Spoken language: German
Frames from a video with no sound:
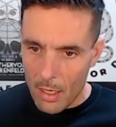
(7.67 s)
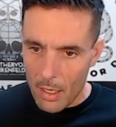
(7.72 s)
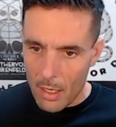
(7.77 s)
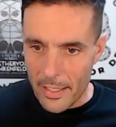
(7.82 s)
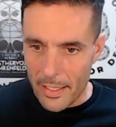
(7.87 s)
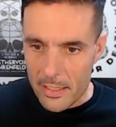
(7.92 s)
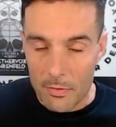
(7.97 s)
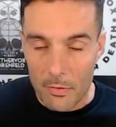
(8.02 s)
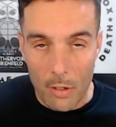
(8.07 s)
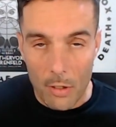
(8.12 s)

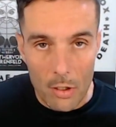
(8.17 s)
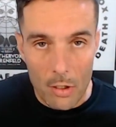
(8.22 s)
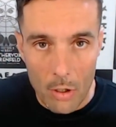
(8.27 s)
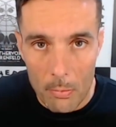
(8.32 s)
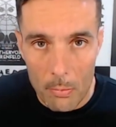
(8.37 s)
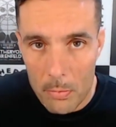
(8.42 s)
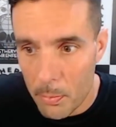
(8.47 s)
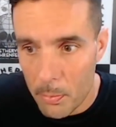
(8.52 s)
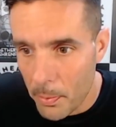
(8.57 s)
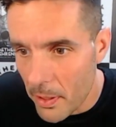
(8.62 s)
Nächste Woche
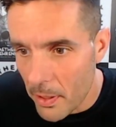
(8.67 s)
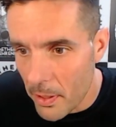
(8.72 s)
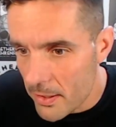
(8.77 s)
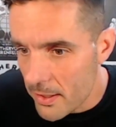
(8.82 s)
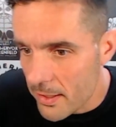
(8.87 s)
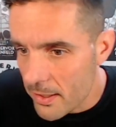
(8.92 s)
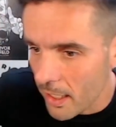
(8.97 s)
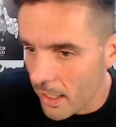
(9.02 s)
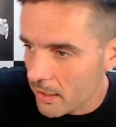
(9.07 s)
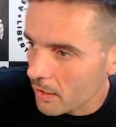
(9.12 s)
kommen übrigens
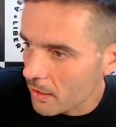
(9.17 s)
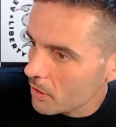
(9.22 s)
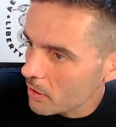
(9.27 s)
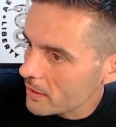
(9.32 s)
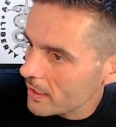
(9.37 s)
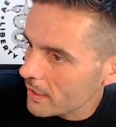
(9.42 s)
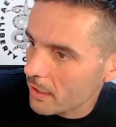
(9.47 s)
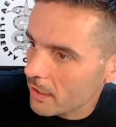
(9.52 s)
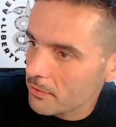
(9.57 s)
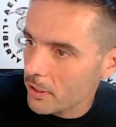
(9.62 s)
die Etherbox
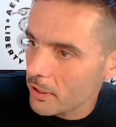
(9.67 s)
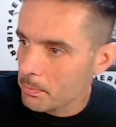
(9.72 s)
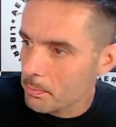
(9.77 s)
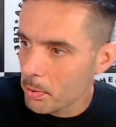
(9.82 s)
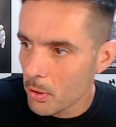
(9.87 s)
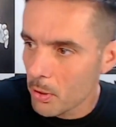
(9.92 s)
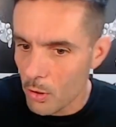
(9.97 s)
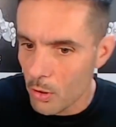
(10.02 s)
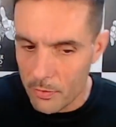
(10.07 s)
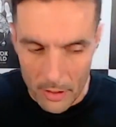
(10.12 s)
Ehrenfeld
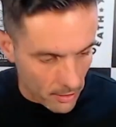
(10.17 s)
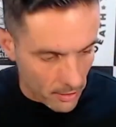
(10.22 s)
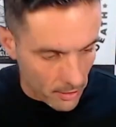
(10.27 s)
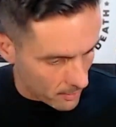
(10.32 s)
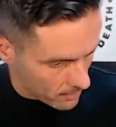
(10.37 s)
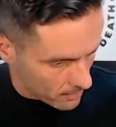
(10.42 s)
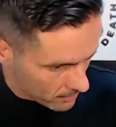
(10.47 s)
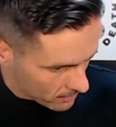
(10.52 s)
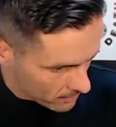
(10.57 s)
Pullover, ey.